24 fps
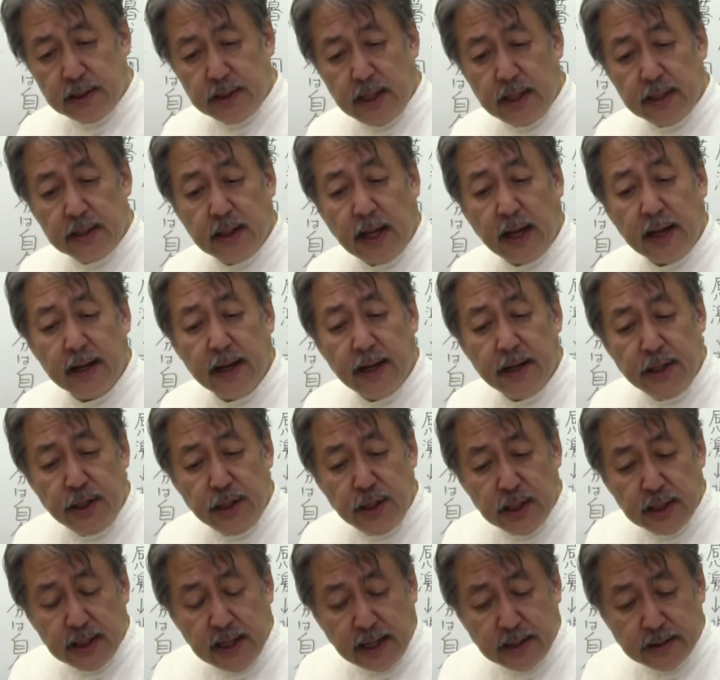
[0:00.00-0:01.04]
て互い
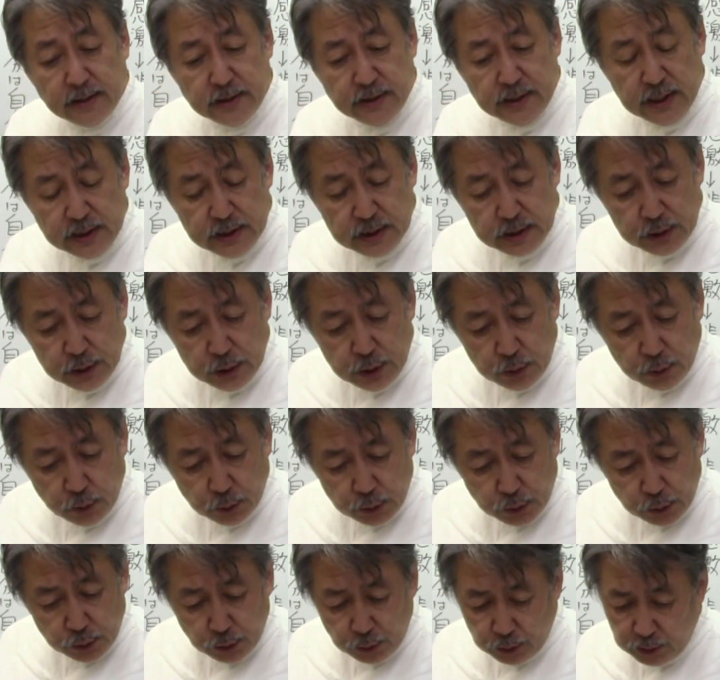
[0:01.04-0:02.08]
に隔絶するこ
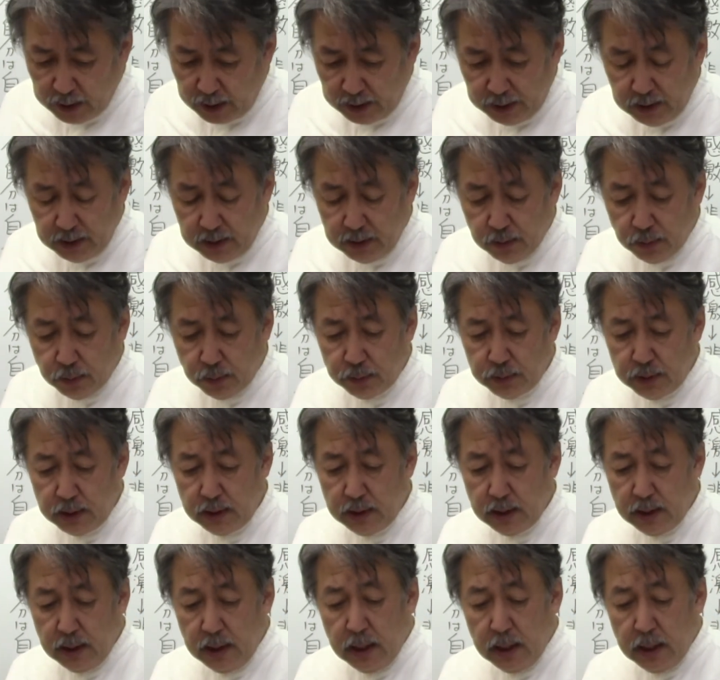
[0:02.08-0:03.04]
とのないように